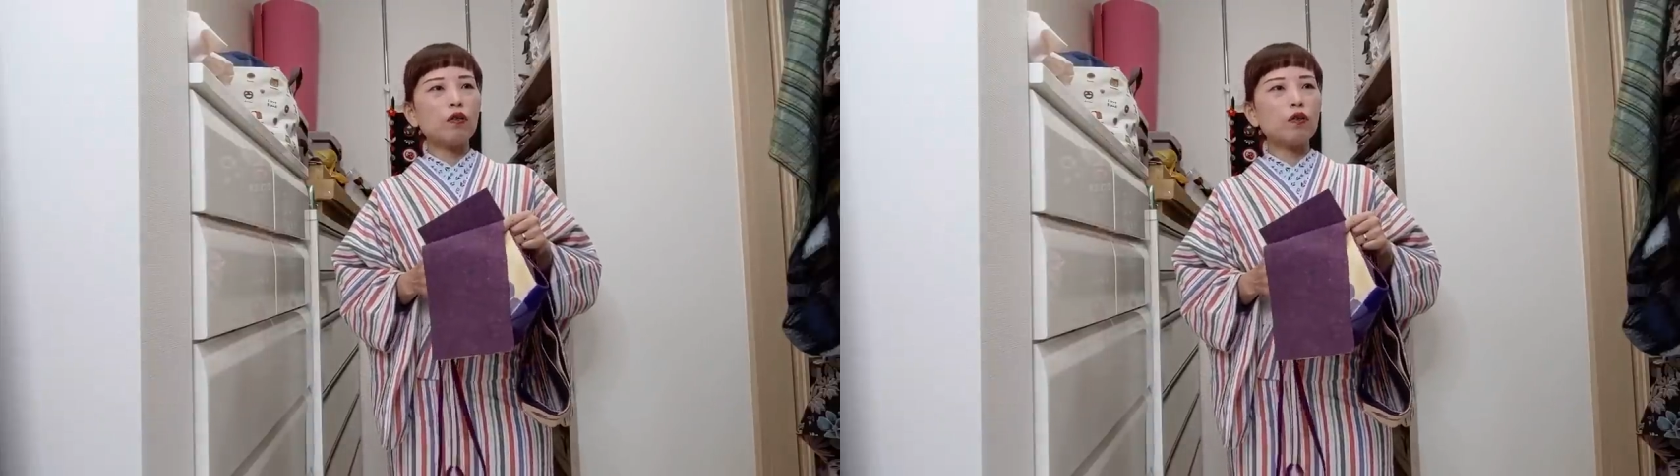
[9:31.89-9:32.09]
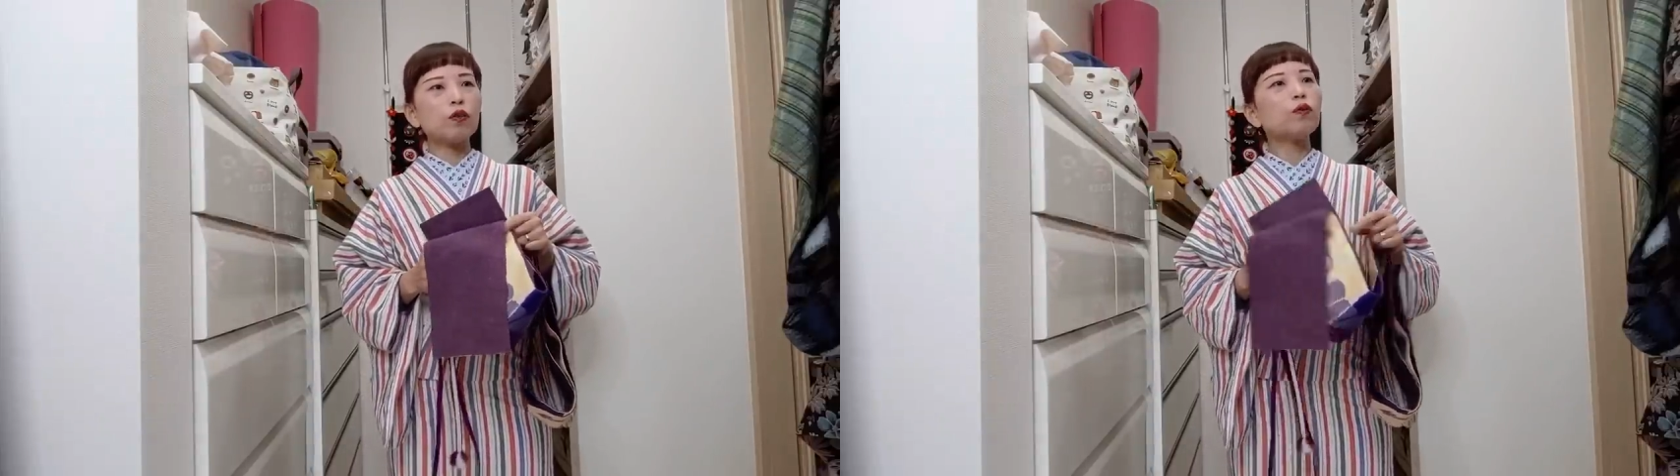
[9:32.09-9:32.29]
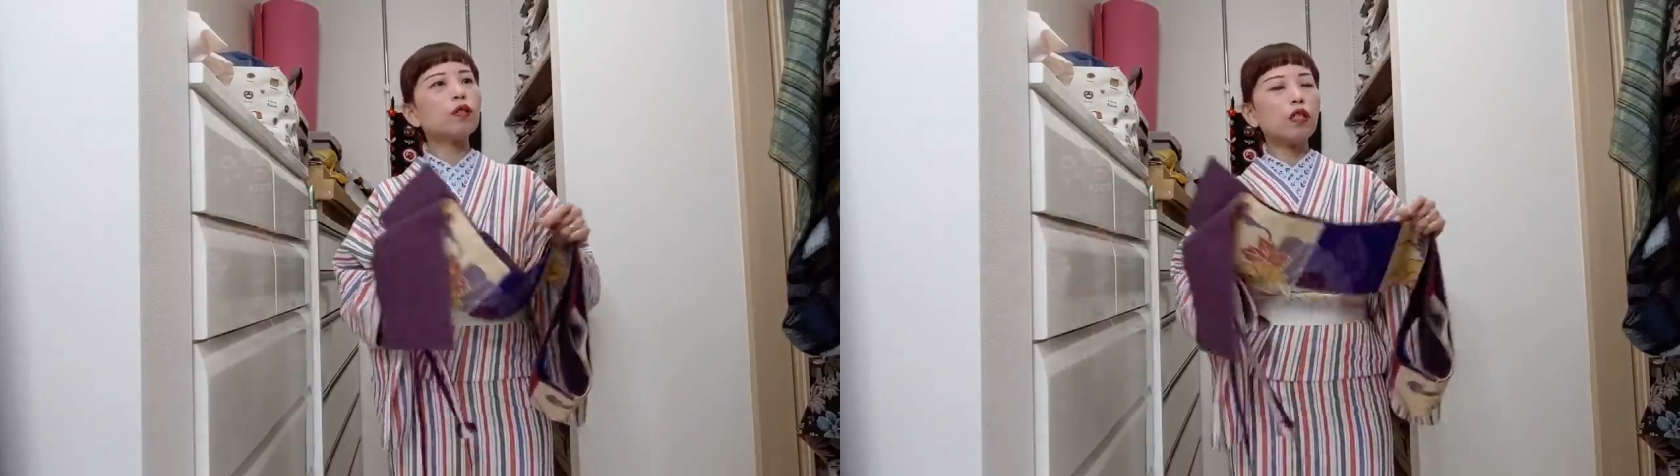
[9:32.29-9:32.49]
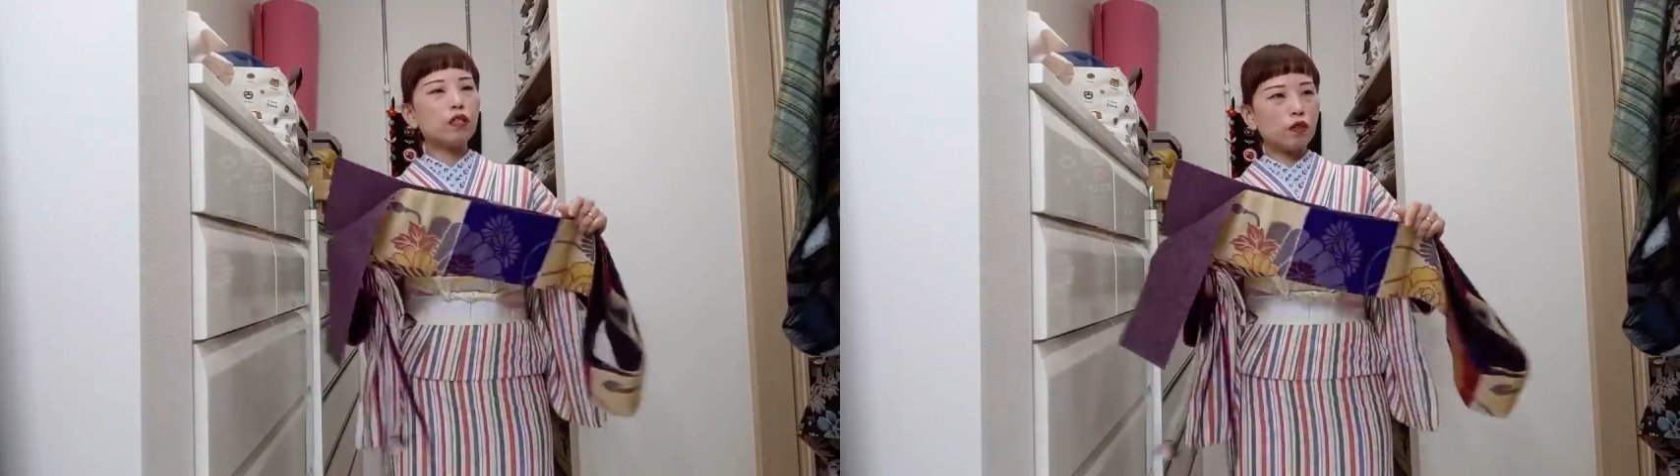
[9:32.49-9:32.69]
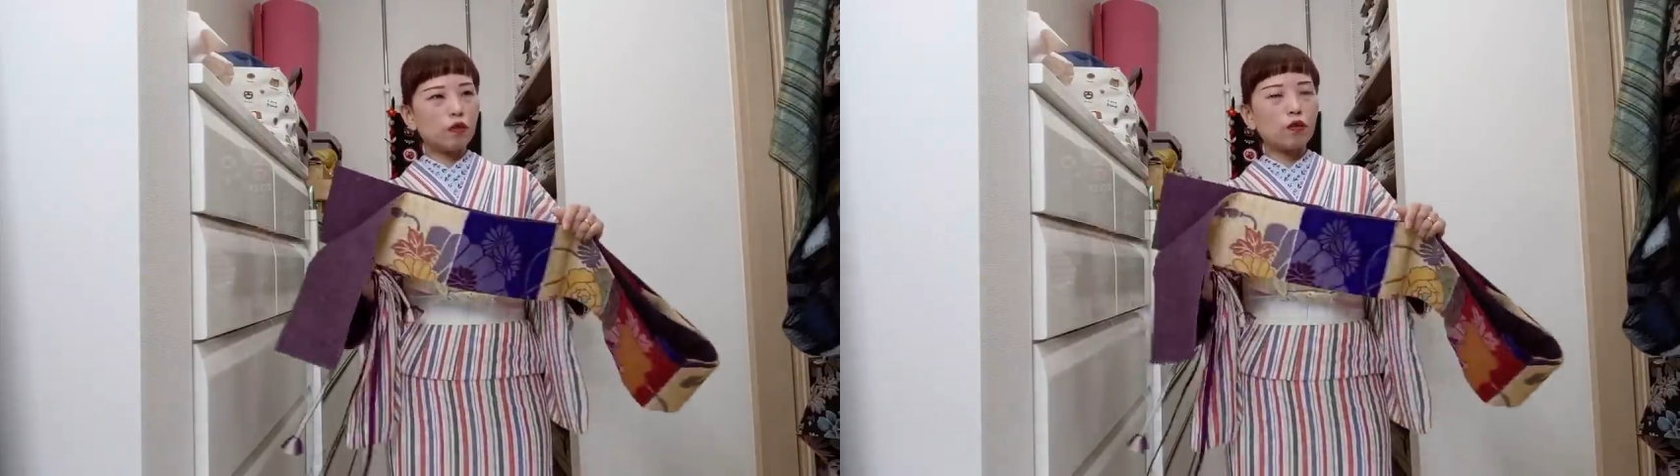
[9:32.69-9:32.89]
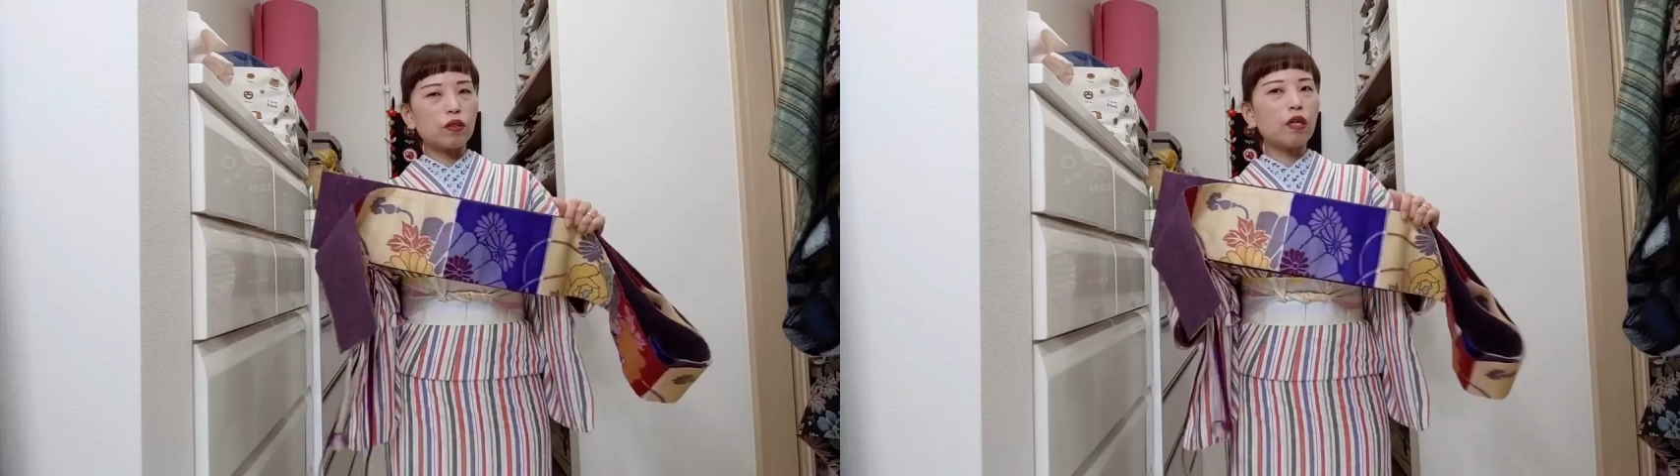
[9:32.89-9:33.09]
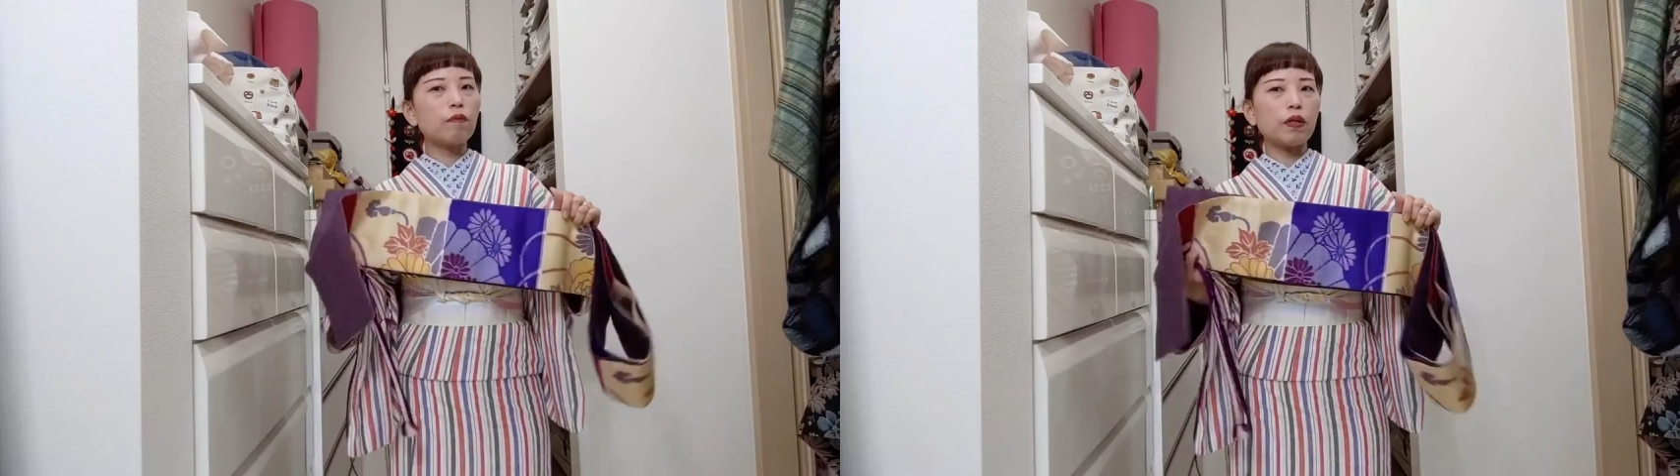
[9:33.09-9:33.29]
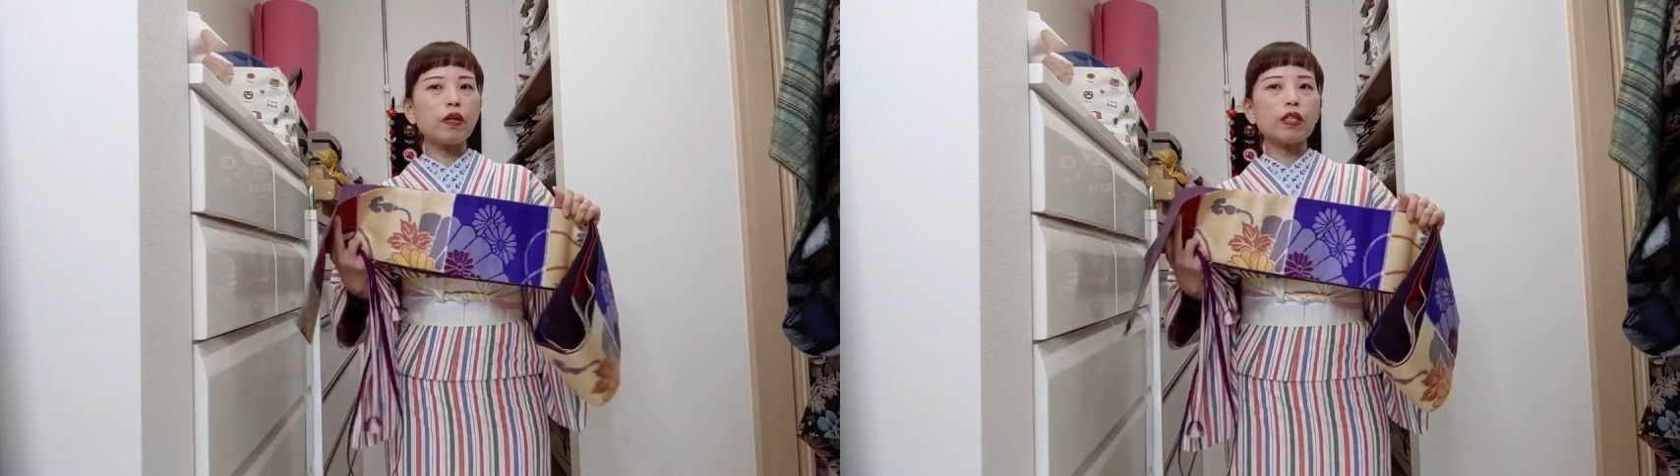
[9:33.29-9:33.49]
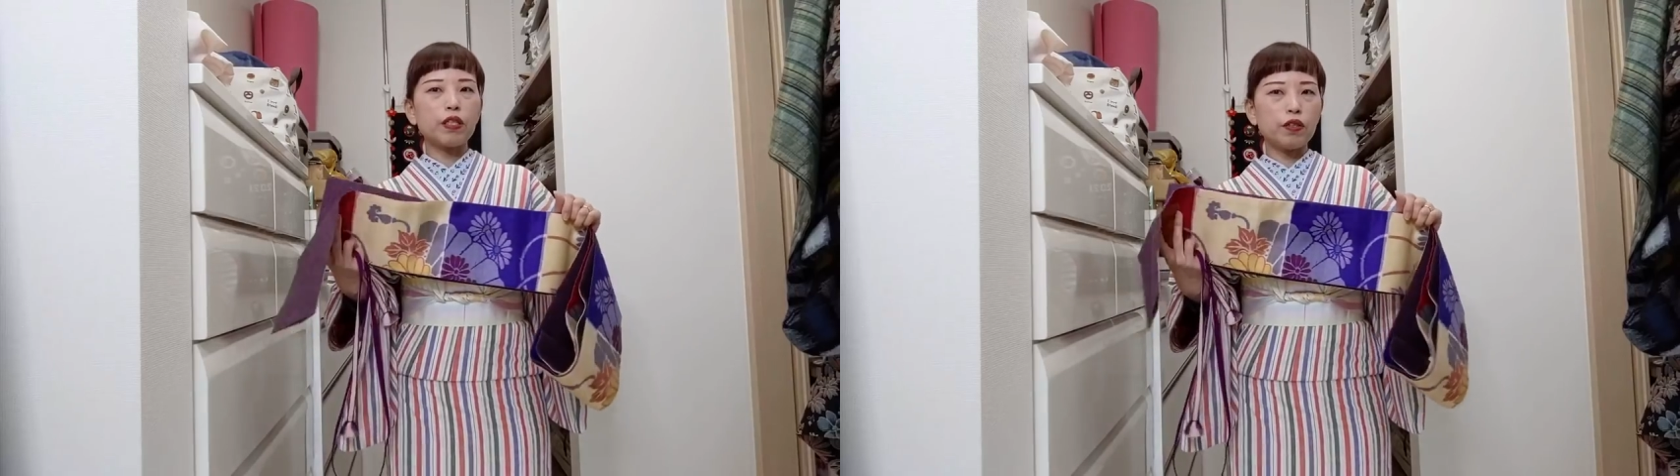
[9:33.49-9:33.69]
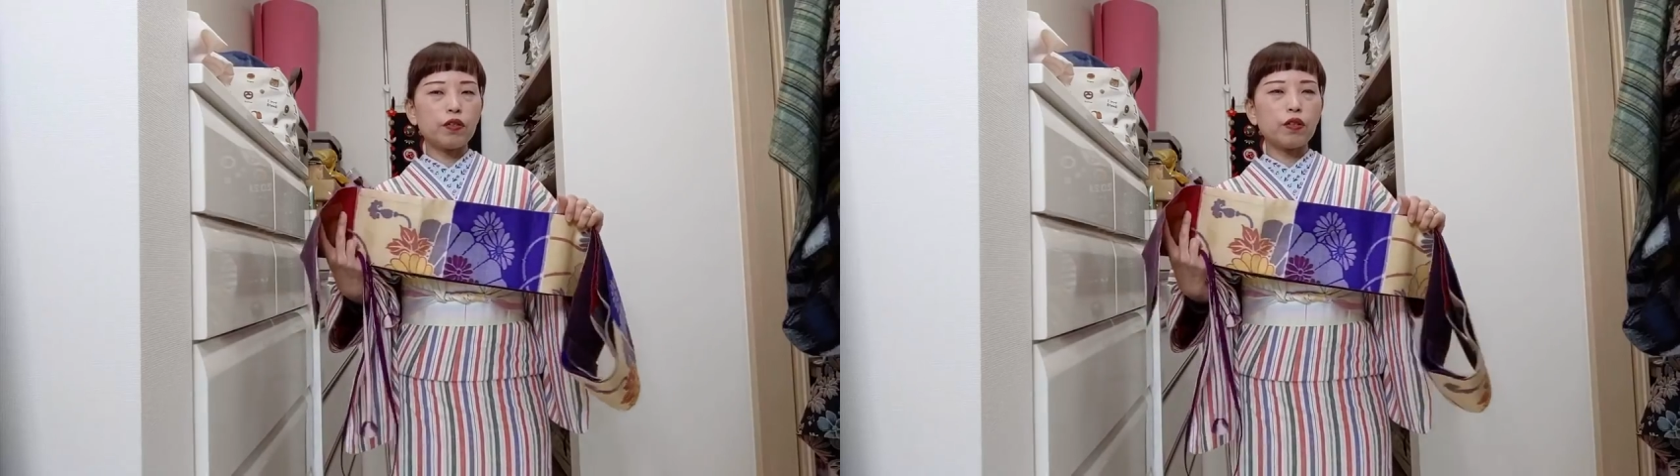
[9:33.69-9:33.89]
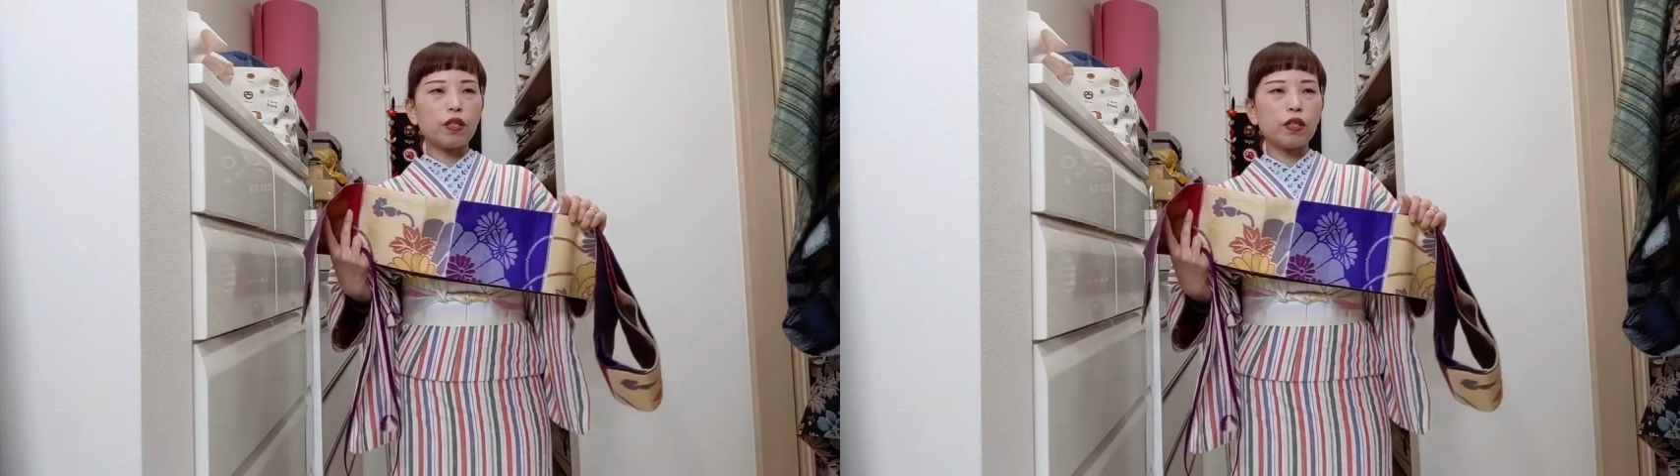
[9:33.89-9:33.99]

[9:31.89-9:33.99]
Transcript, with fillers: 1 5ンチの380